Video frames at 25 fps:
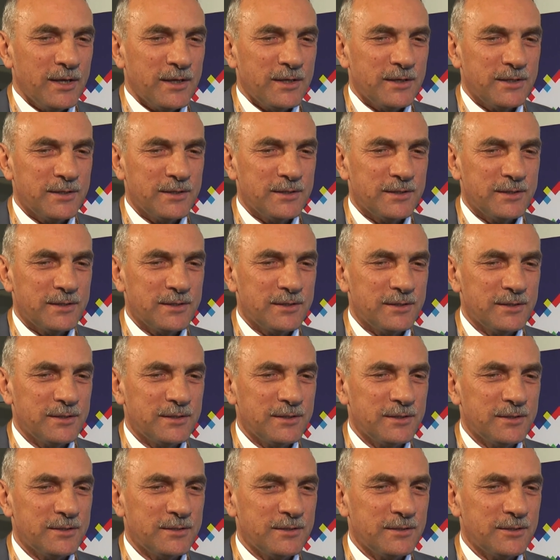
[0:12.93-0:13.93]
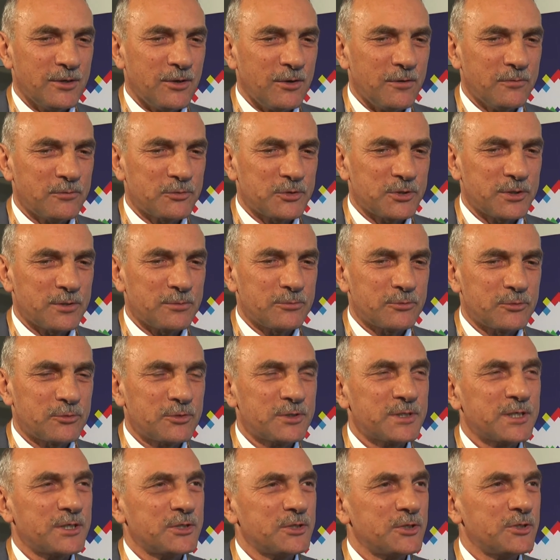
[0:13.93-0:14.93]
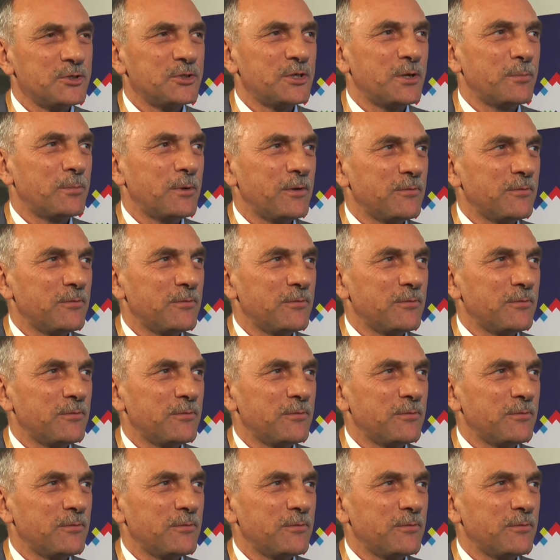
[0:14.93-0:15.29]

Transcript: Yy, owszem, rzuca się dzisiaj